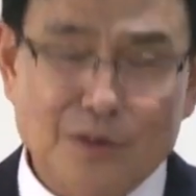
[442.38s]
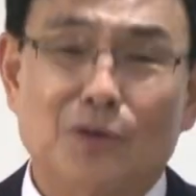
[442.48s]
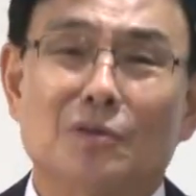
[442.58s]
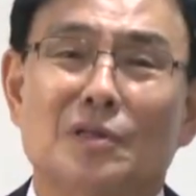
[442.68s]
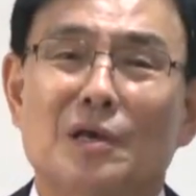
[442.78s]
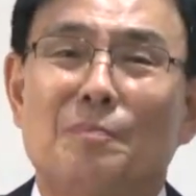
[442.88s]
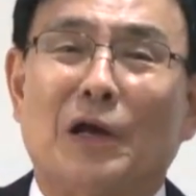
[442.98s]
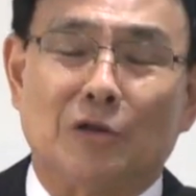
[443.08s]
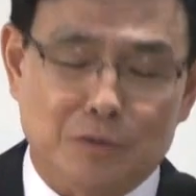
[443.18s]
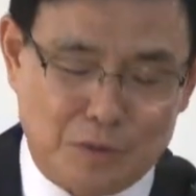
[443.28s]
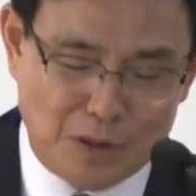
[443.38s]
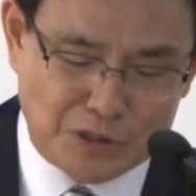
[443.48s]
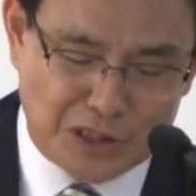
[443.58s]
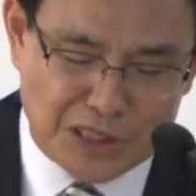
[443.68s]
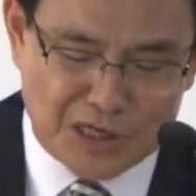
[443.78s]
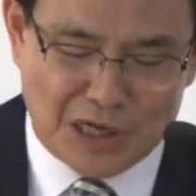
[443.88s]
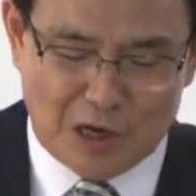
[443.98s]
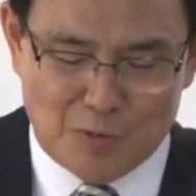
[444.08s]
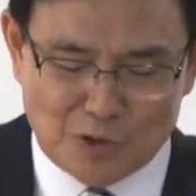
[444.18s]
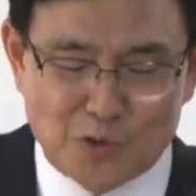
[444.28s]
그런데 바른 진리를
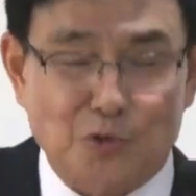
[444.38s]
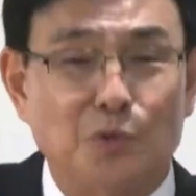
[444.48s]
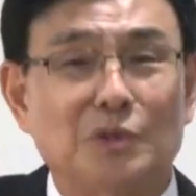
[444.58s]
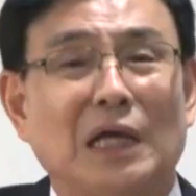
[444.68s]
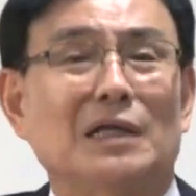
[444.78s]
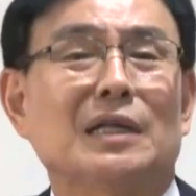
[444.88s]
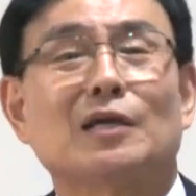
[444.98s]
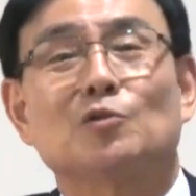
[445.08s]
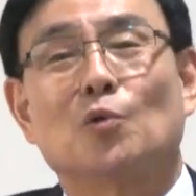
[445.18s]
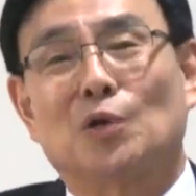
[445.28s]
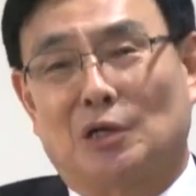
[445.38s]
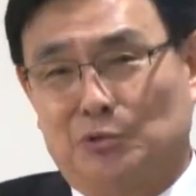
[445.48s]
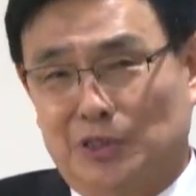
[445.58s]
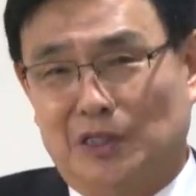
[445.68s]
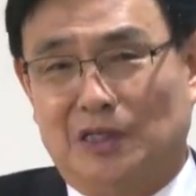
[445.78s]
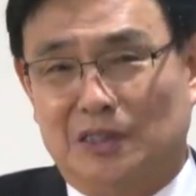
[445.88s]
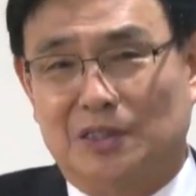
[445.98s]
알면서도 다른 행동을 하고 있다.